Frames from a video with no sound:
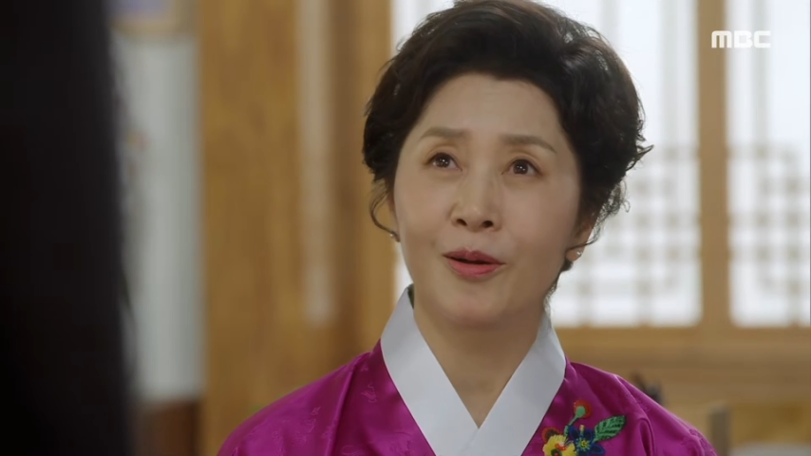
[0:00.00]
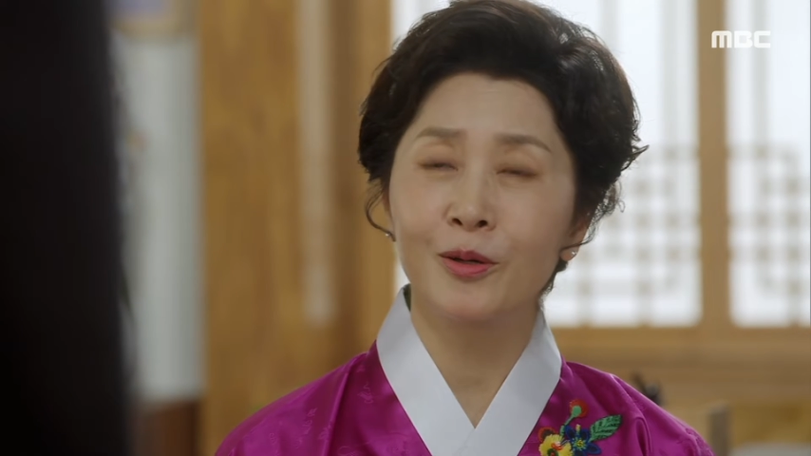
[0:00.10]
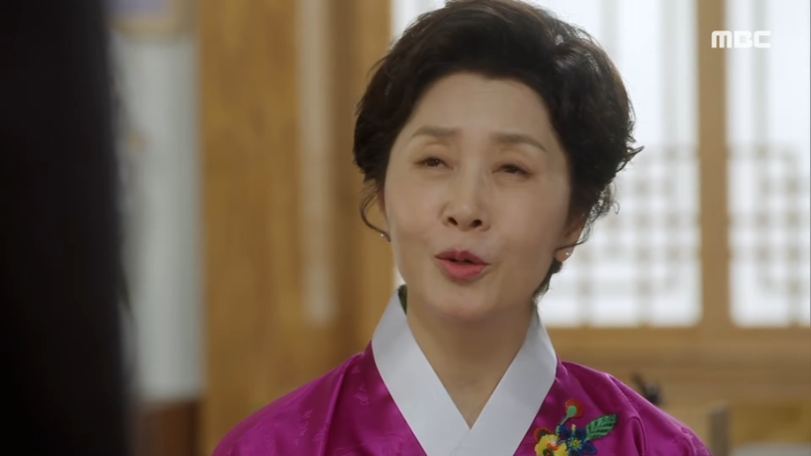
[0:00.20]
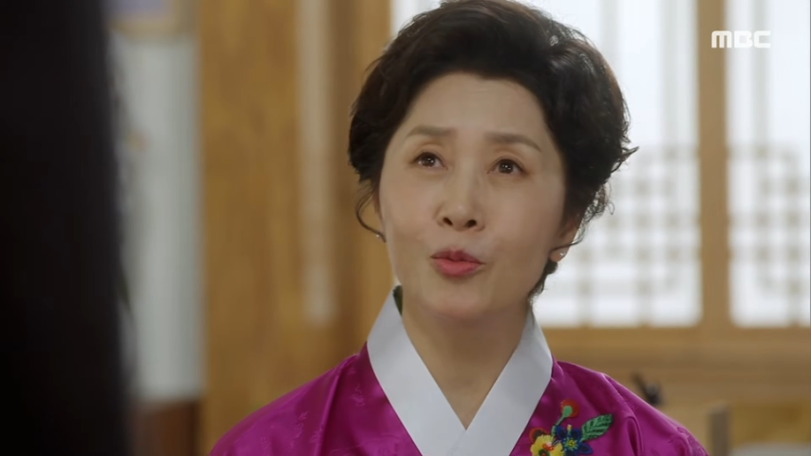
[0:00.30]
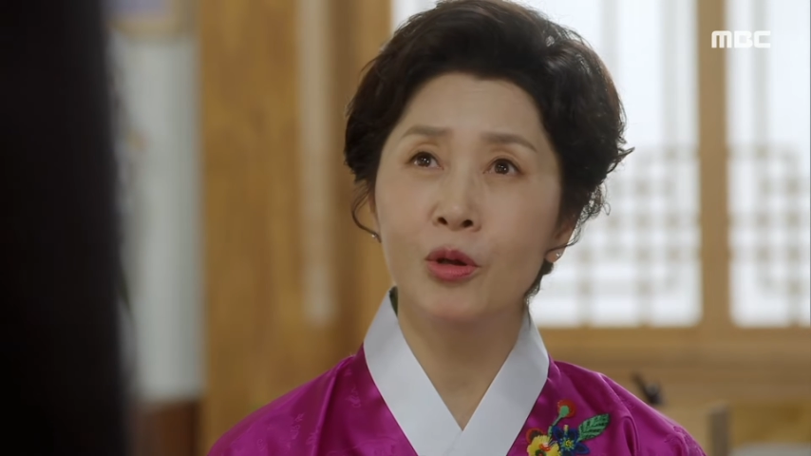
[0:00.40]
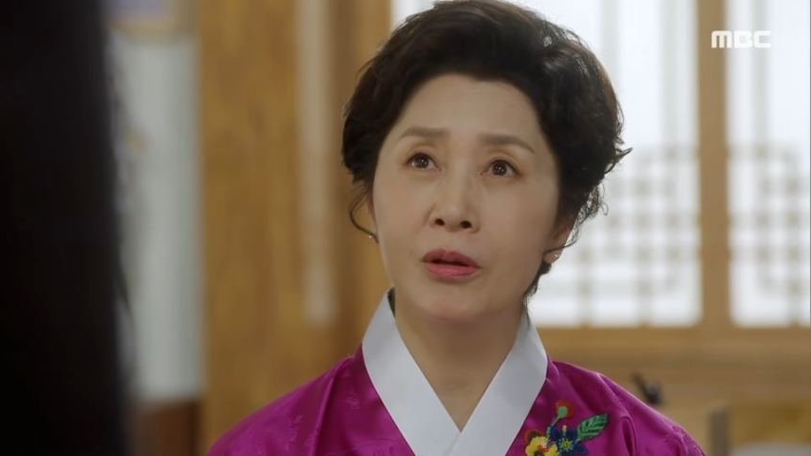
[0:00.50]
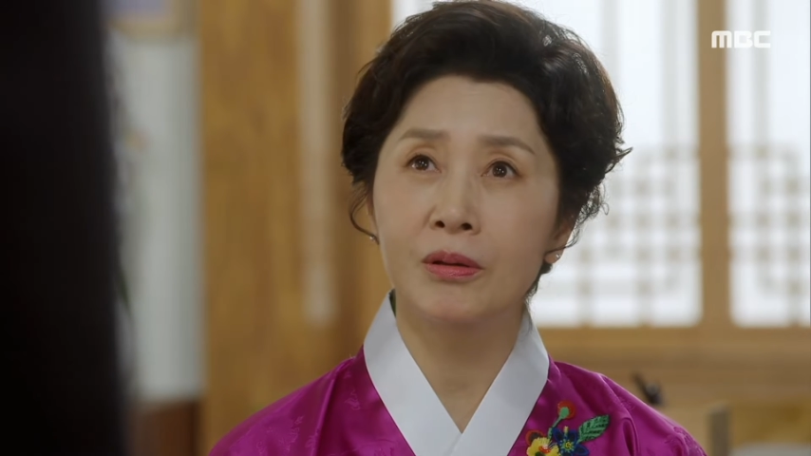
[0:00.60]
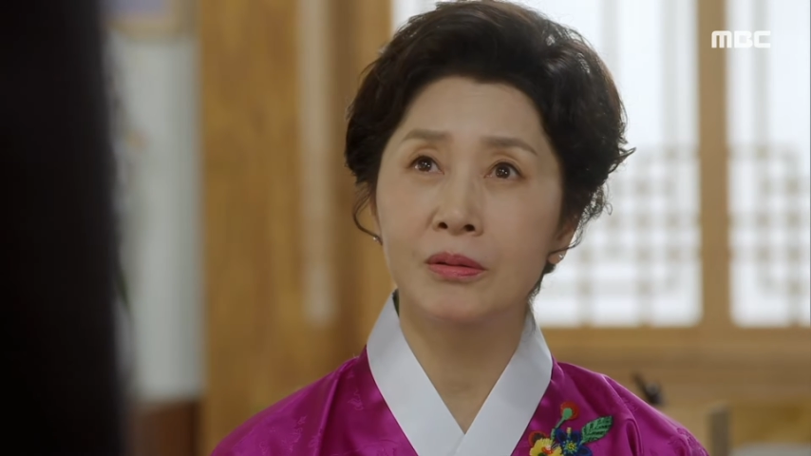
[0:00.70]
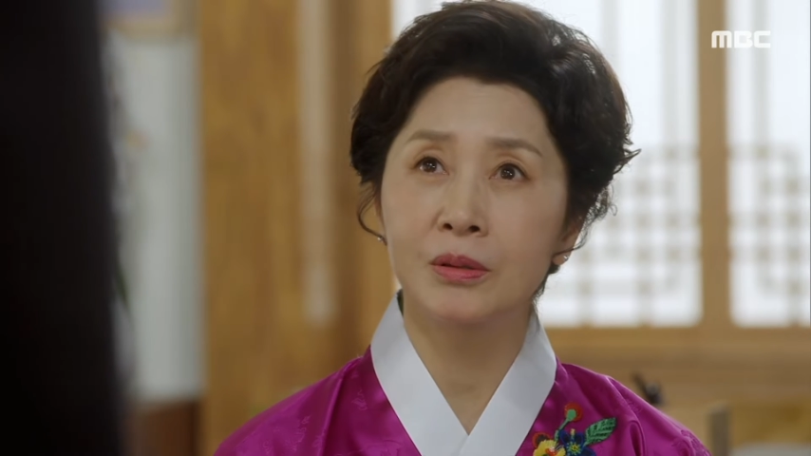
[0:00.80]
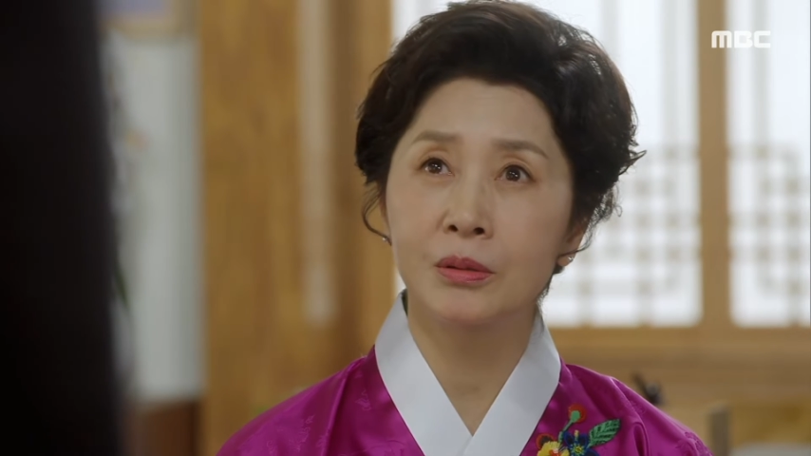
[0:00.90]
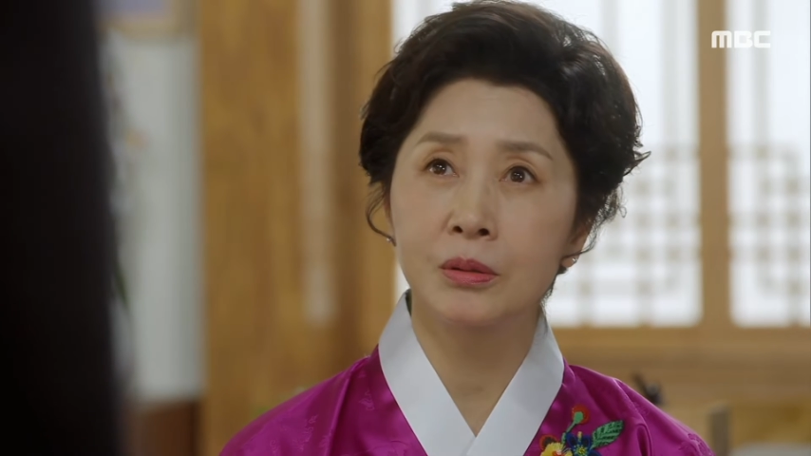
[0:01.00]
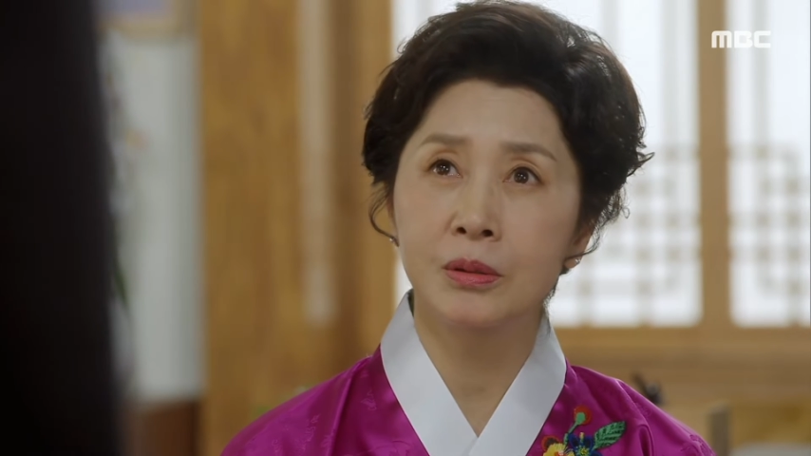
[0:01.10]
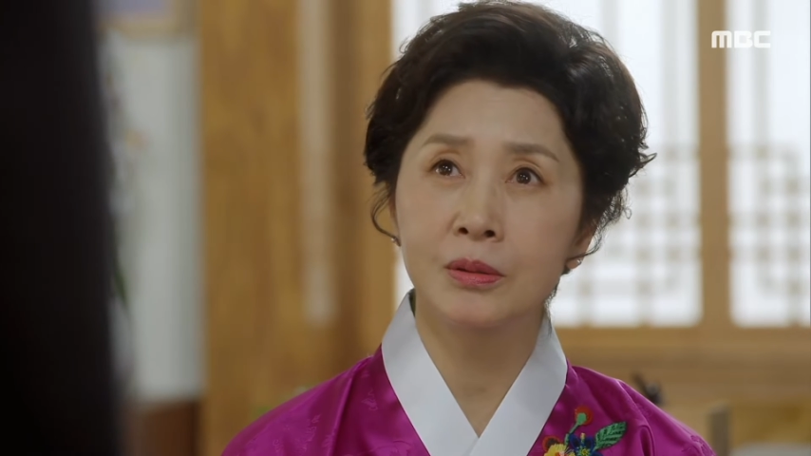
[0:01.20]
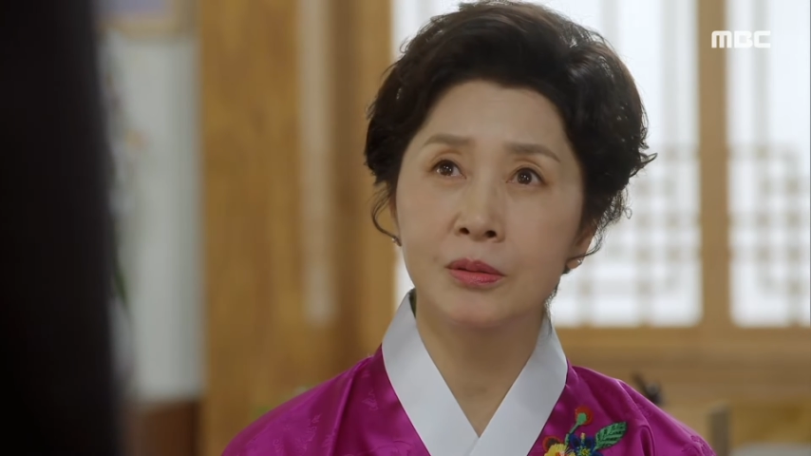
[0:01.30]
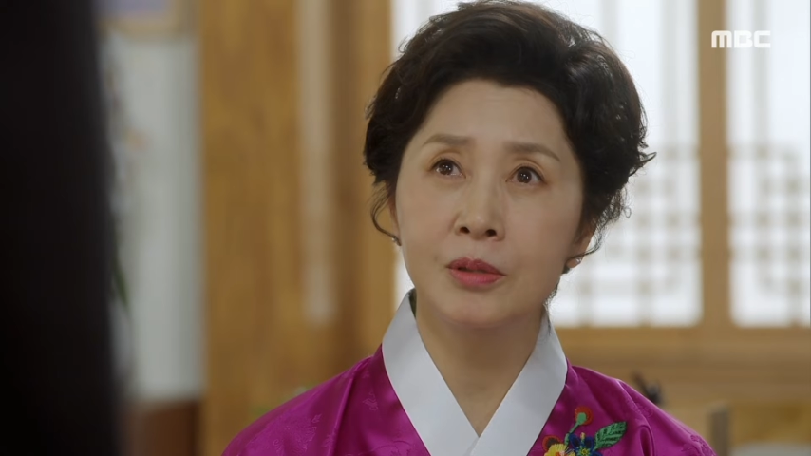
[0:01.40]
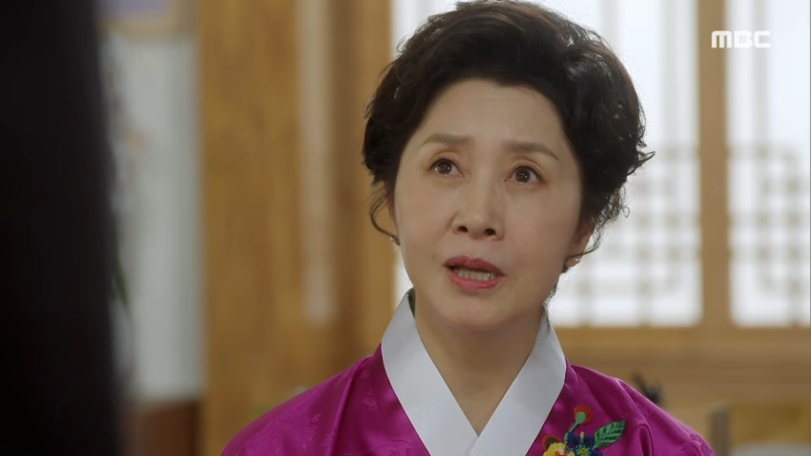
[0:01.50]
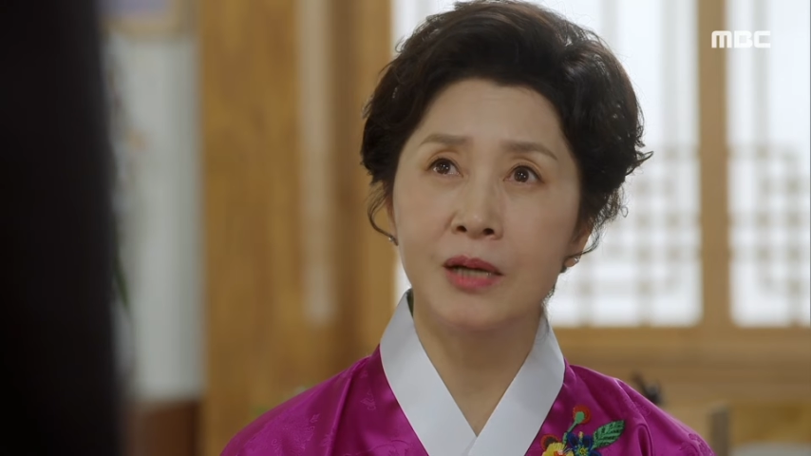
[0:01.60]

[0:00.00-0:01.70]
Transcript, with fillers: 그럼 왜 내